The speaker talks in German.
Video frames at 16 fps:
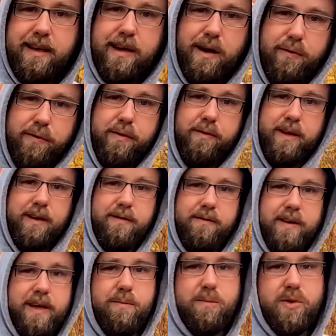die
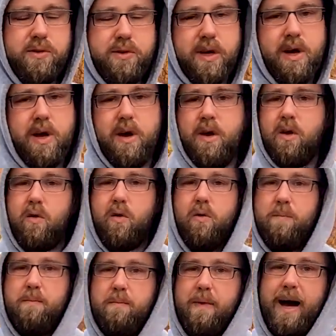aufgewendet werden muss,
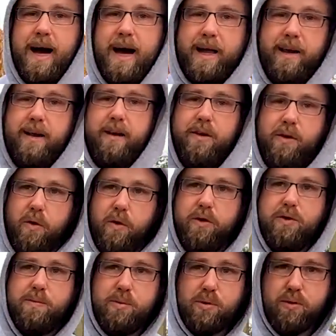um ein
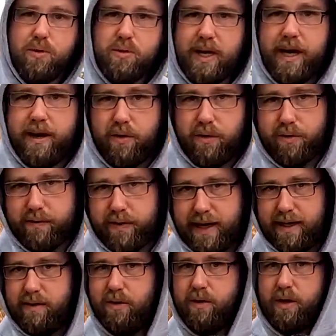neues Produkt, ein neues
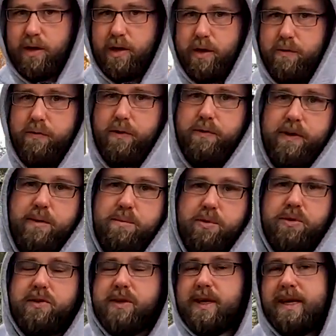Fahrzeug, einen
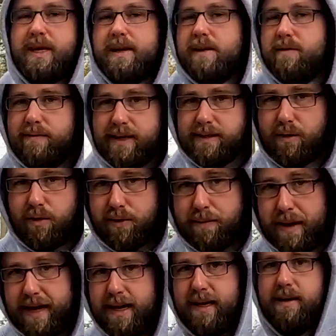VW-Bus, was auch
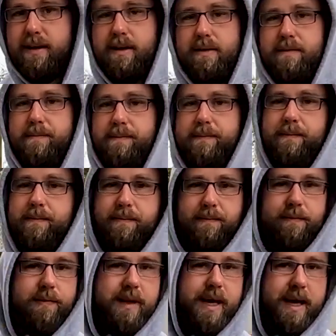immer, ähm,
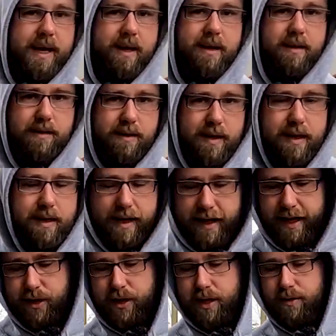wieder
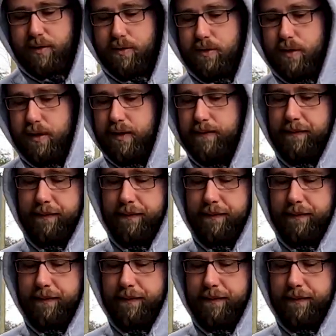herstellen zu können.